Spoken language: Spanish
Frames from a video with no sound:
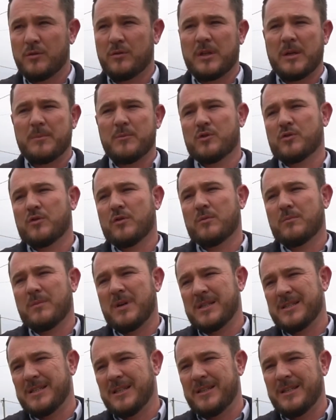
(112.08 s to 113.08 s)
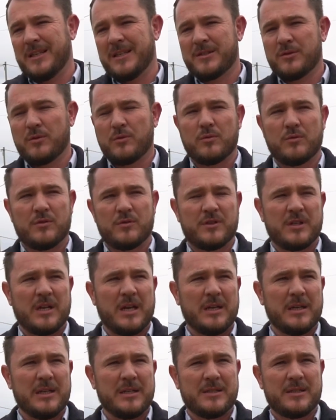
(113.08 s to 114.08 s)
Contamos con más de 10
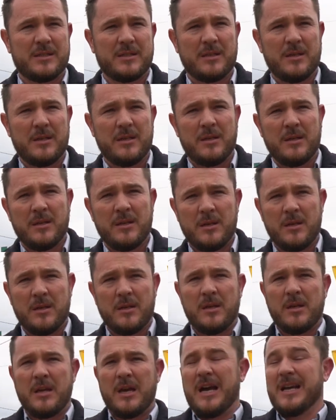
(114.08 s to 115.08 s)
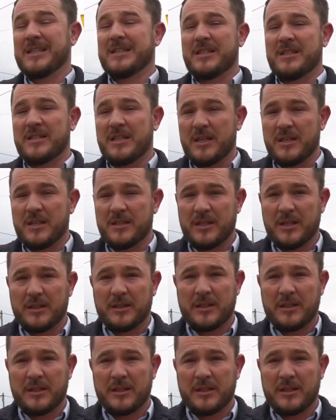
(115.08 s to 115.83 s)
sucursales, asistencia